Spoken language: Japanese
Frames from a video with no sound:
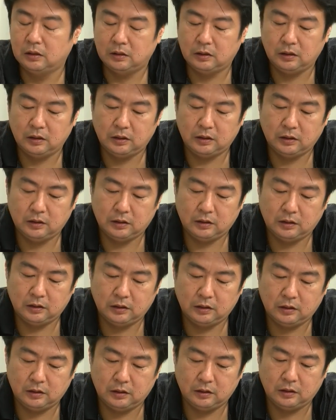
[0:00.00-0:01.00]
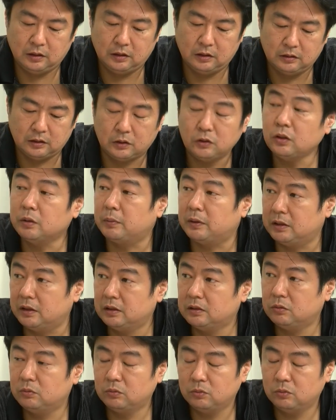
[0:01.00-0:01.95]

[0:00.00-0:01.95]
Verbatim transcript: で例えばねそ